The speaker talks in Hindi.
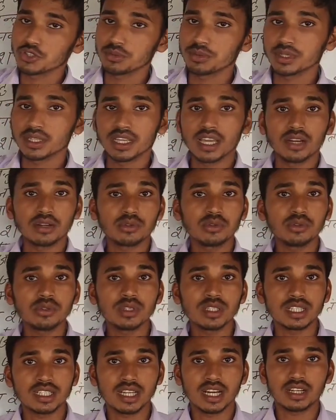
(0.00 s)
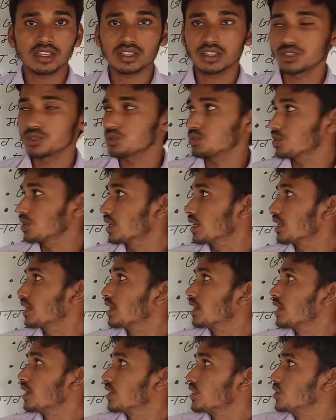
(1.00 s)
जीव विज्ञान को स्टार्ट कर चुके हैं
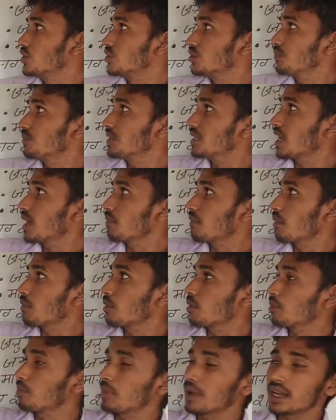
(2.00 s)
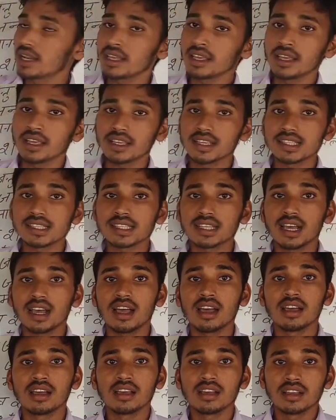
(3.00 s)
जीव विज्ञान हम लोग पहले इसका
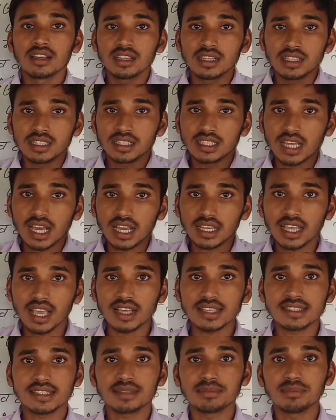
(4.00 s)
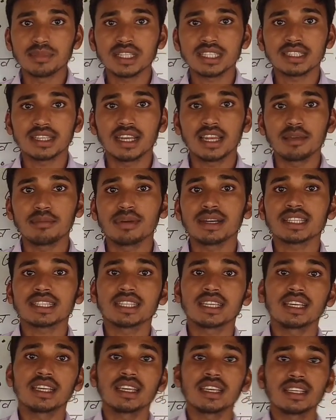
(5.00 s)
क्या क्या इसमें सलेबस
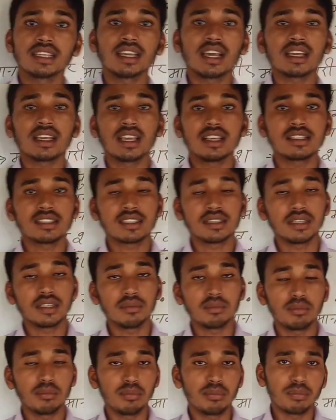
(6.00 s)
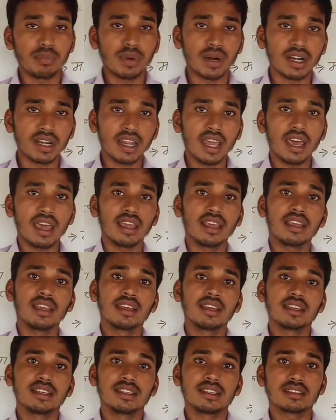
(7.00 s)
है क्या क्या इसकी पढ़ना है
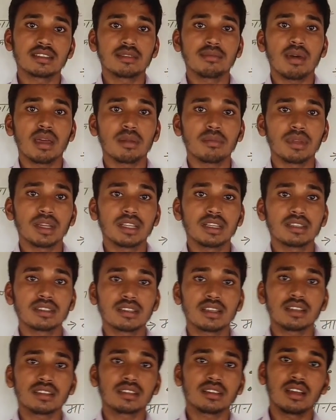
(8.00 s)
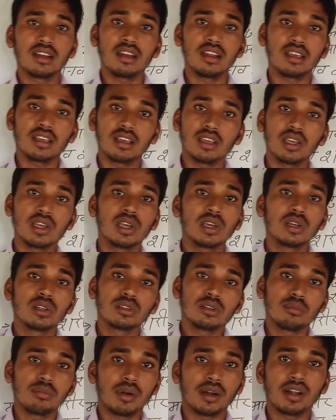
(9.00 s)
इसके बारे में डिस्कस कर लेंगे
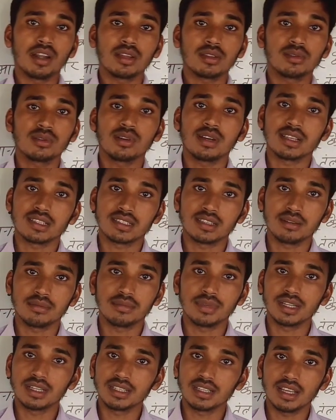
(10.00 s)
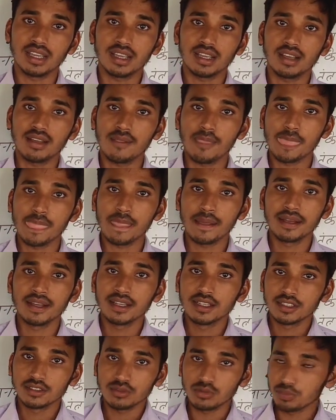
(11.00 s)
पढ़ना तो आसान बन जाएगा
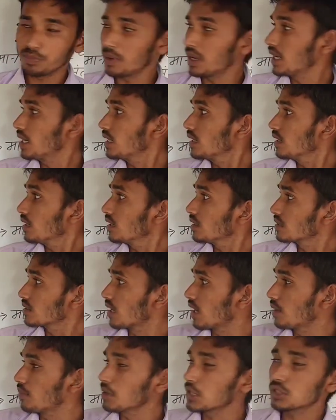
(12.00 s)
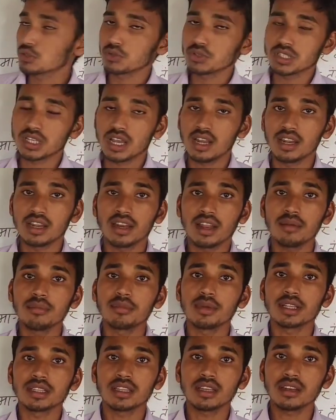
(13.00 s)
तो पहले सलेबस तो जान लेना
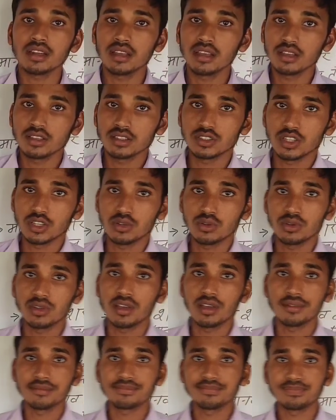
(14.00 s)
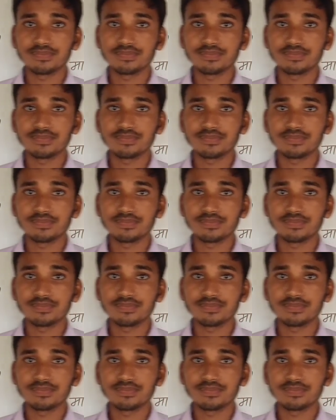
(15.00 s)
बेहतर ज़रूरी है